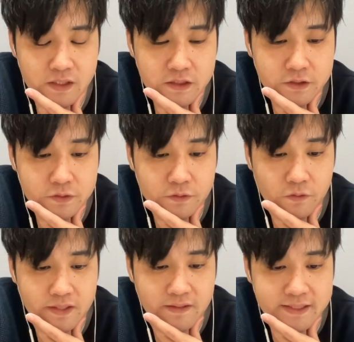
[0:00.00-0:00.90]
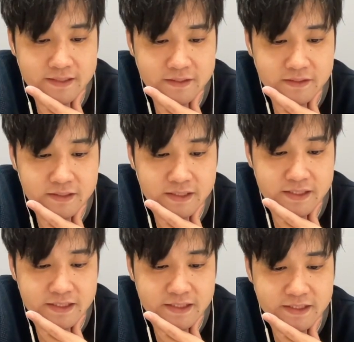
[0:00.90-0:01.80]
それでは、
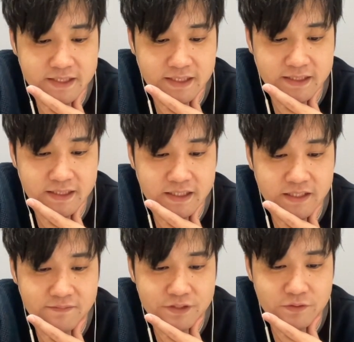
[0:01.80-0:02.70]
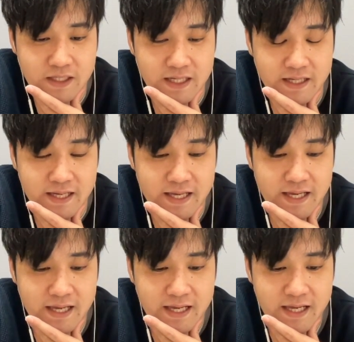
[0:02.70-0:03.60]
石使っていきていきましょうか。
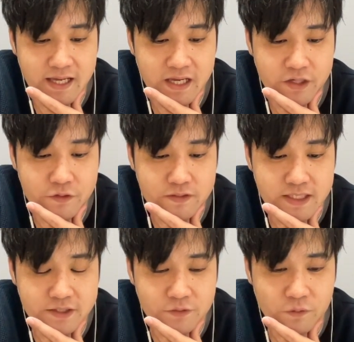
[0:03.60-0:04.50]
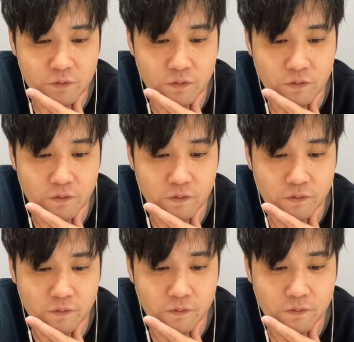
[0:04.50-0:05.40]
えー、ユーザー情報
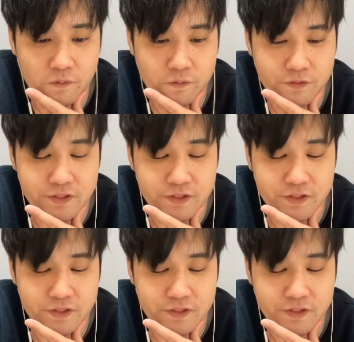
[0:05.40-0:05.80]
購入